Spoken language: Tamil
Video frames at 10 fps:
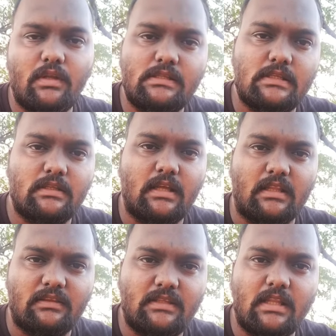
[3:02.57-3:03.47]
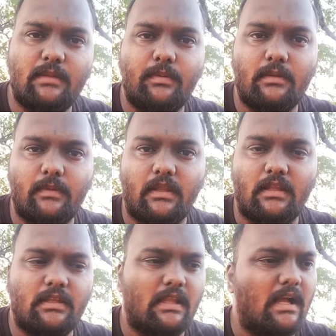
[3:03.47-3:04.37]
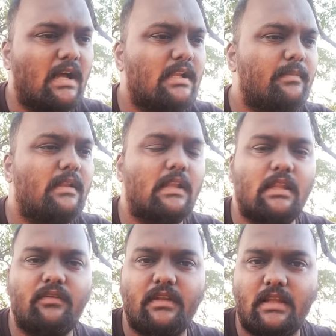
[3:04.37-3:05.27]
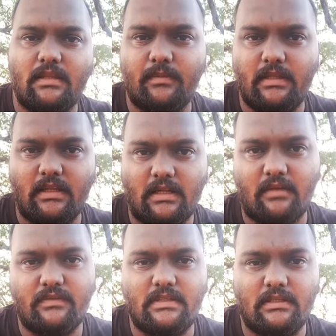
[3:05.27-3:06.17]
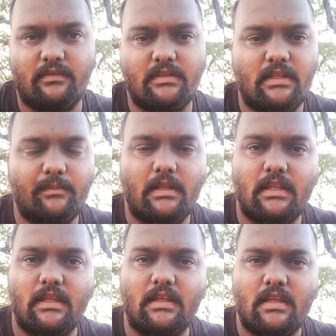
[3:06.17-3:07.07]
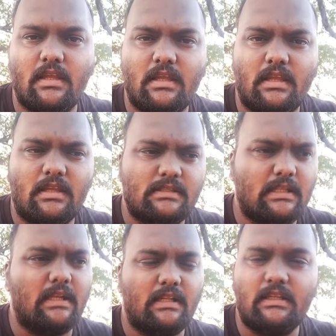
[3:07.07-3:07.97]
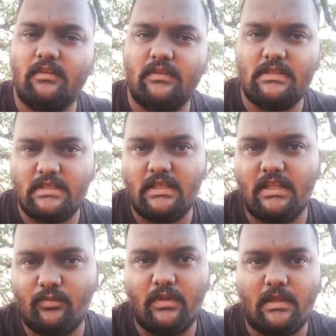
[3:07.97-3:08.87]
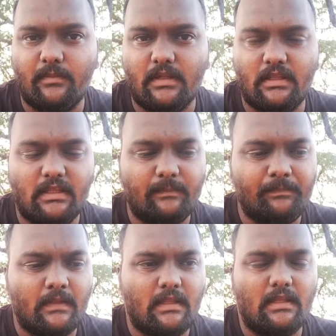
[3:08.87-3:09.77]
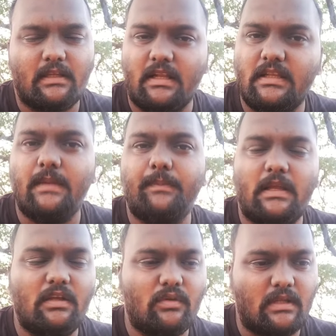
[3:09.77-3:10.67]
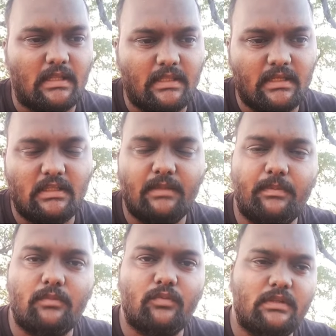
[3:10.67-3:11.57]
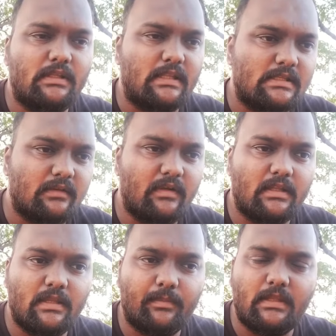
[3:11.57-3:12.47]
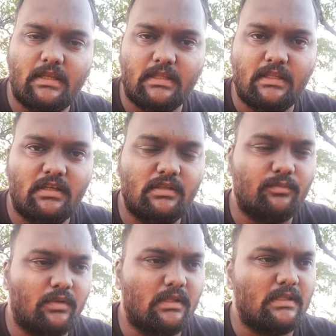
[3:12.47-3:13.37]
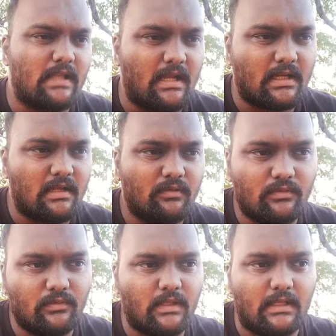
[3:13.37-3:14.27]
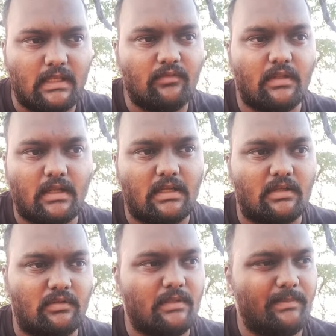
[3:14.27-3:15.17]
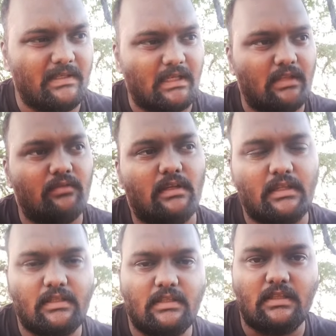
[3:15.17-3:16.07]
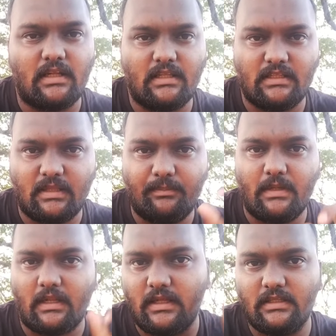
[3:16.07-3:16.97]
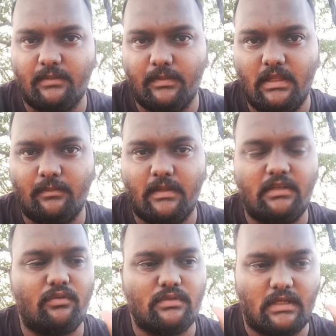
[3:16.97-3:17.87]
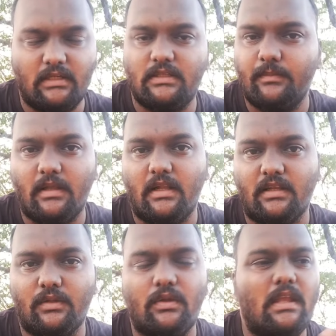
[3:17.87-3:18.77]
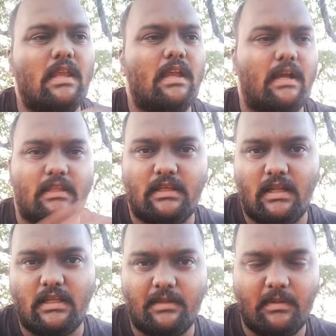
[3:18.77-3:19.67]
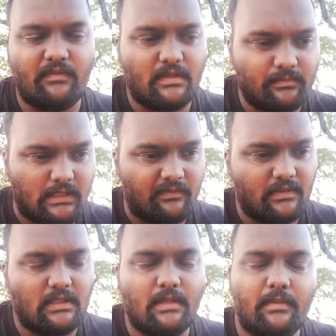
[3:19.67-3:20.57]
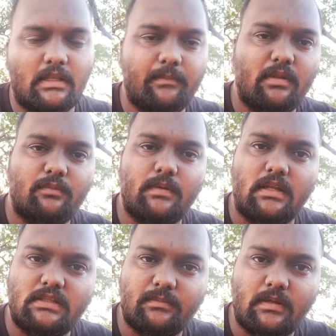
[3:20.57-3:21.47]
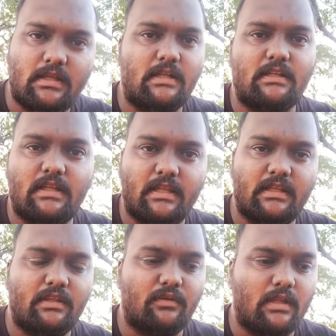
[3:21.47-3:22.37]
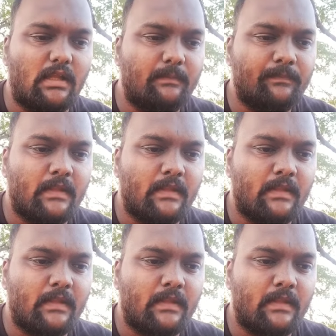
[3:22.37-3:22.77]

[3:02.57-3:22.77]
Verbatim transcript: போலீஸ்லேருந்து அத்தனை பேருமே அதில் யாருமே நல்லவங்க இல்லாத மாதிரி காட்டுற விஷயத்தை வந்து நம்மளால் சில இடங்களில் வந்து ஜீர்ணிக்க முடியாமல் இருக்குது கண்டிப்பாக ஒரு கதை எழுதப்படும் போது நிஜ வாழ்க்கையை பற்றி கதை எழுதும்போது யாராவது ஒருத்தவங்களை நல்லவங்களை காட்டணும் இப்படி நல்லவங்க அங்கே இருந்திருந்தாங்கன்னா இது தப்பு நடக்காது அப்படிங்கிற மாதிரி கொஞ்சம் அழுத்தமாக காட்டணும் அதை காட்டாமல் வெறும் தவறுகளை மட்டுமே ரொம்ப அழுத்தமாக காட்டுறதுனால என்ன ஆயிரும்னா